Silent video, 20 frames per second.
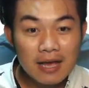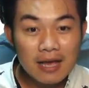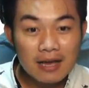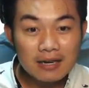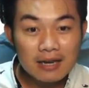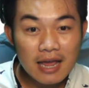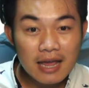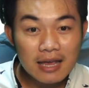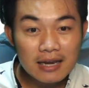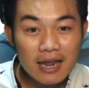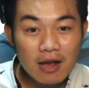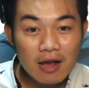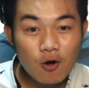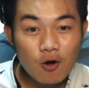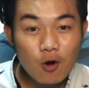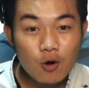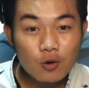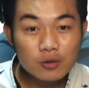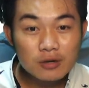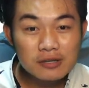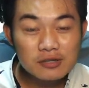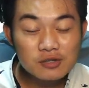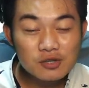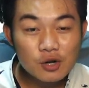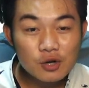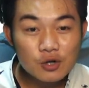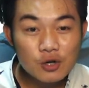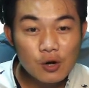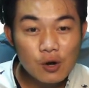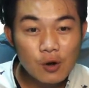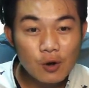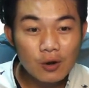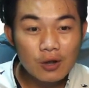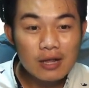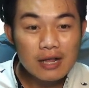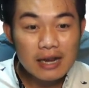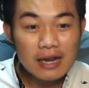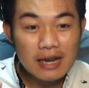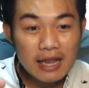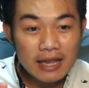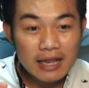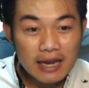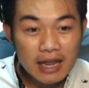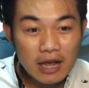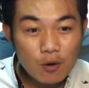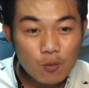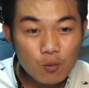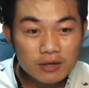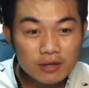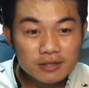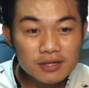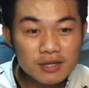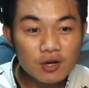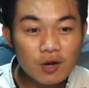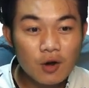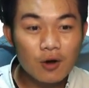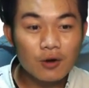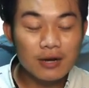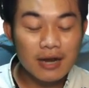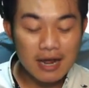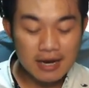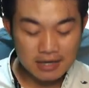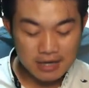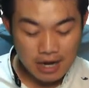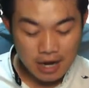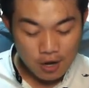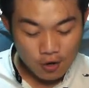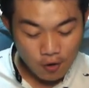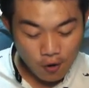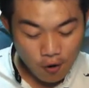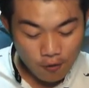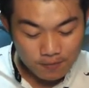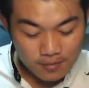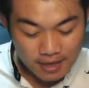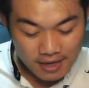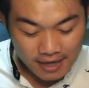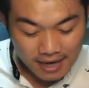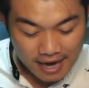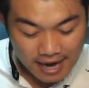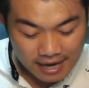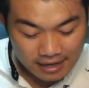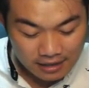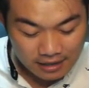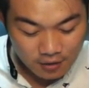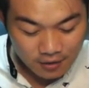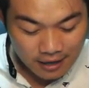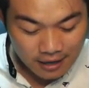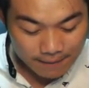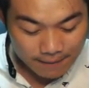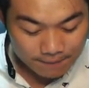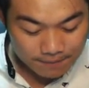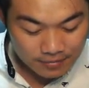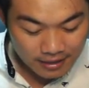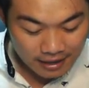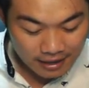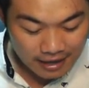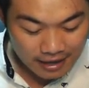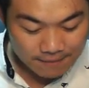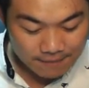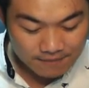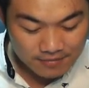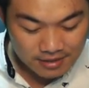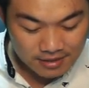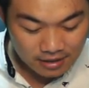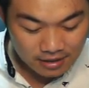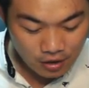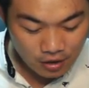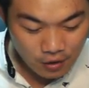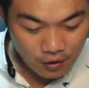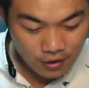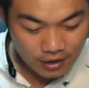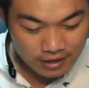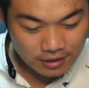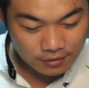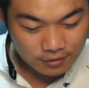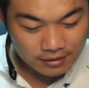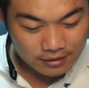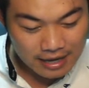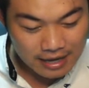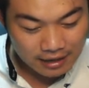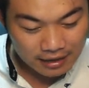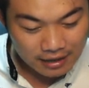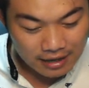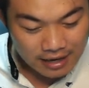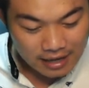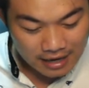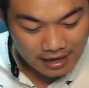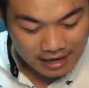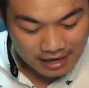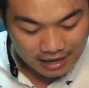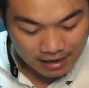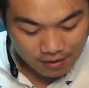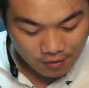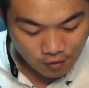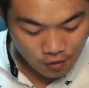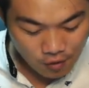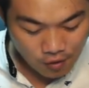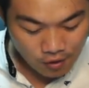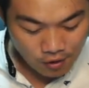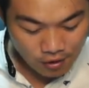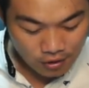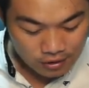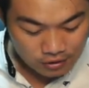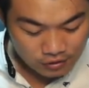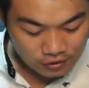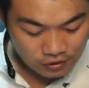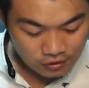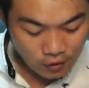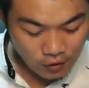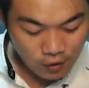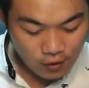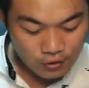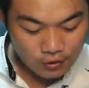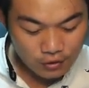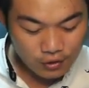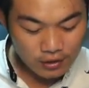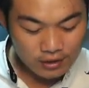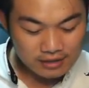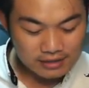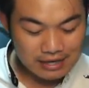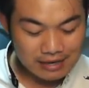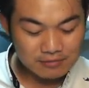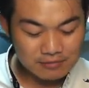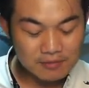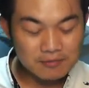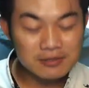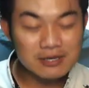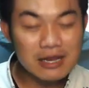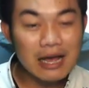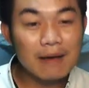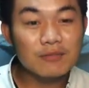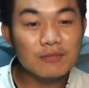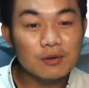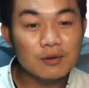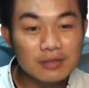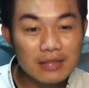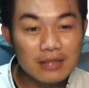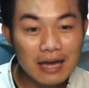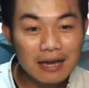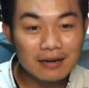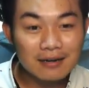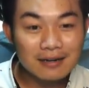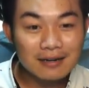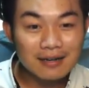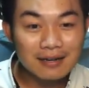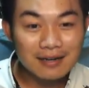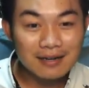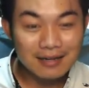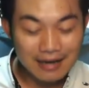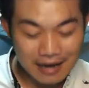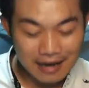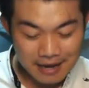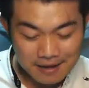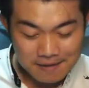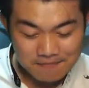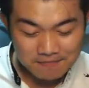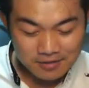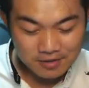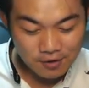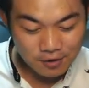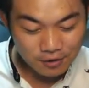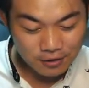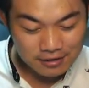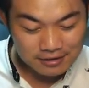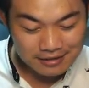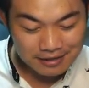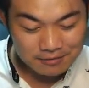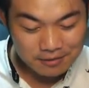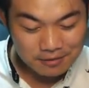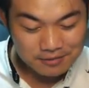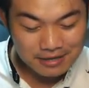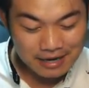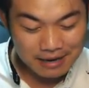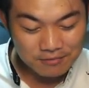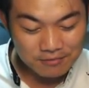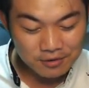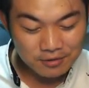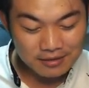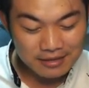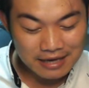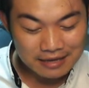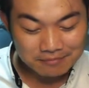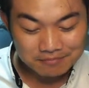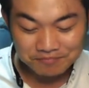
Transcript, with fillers: ในแนว Horizontal และแนว Vertical นั้น ก็มีค่าเท่ากับนะครับ 100 นิวตัน แล้วก็ 233 นิวตัน นะ 233 นิวตัน